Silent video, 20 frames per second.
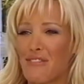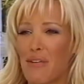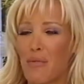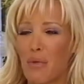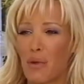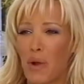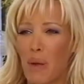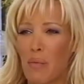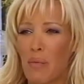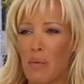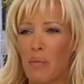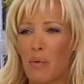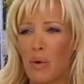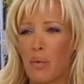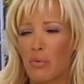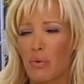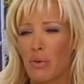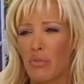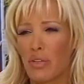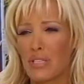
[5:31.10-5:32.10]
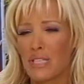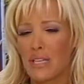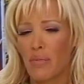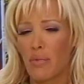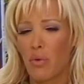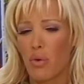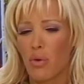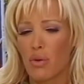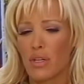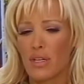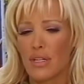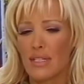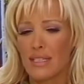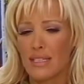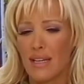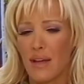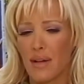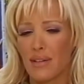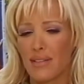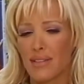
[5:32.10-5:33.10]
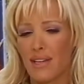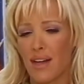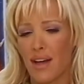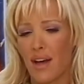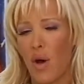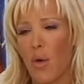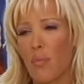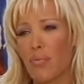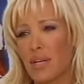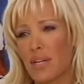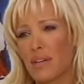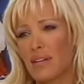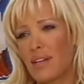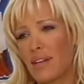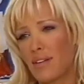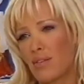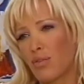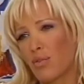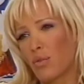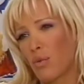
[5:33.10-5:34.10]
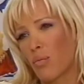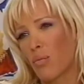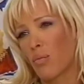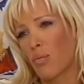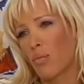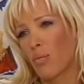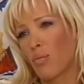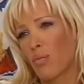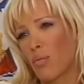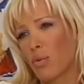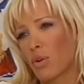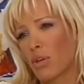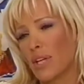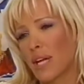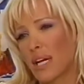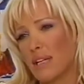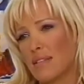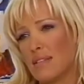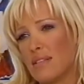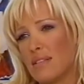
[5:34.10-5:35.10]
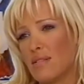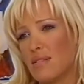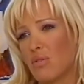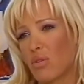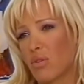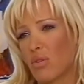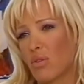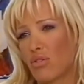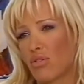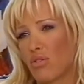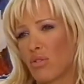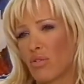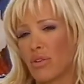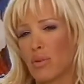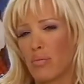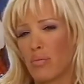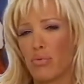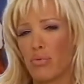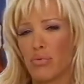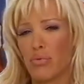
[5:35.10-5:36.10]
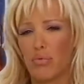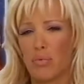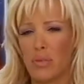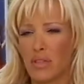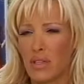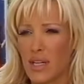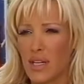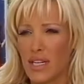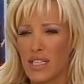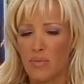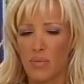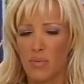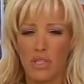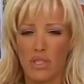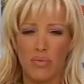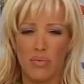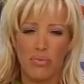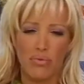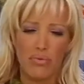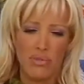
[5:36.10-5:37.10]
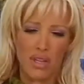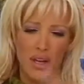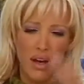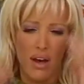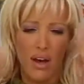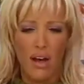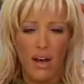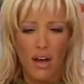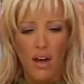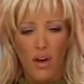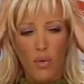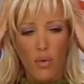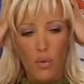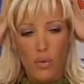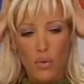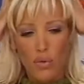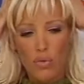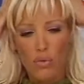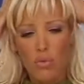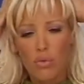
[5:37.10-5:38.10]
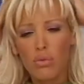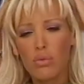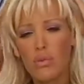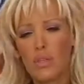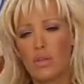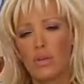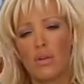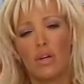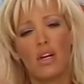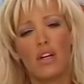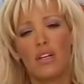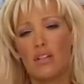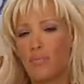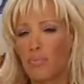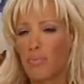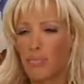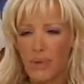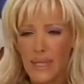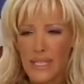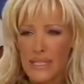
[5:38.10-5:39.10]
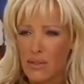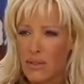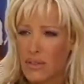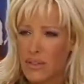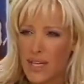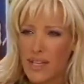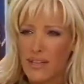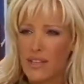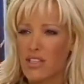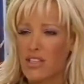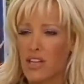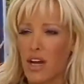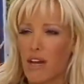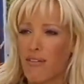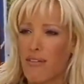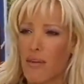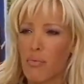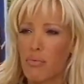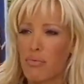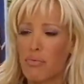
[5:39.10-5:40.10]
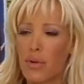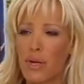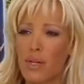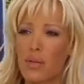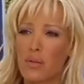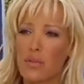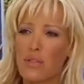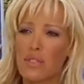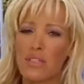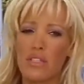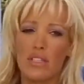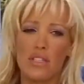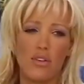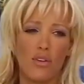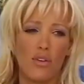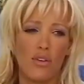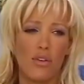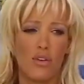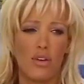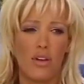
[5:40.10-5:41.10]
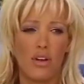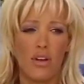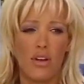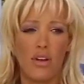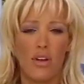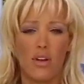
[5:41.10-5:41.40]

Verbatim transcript: fait, je l'ai fait pendant un moment, puis en fait, ça me, ça, ça empiétait sur mmh. mon côté artiste, donc euh, je devenais plus business, je pensais plus à, aux sous et aux prises de tête, et j'arrivais plus à être aussi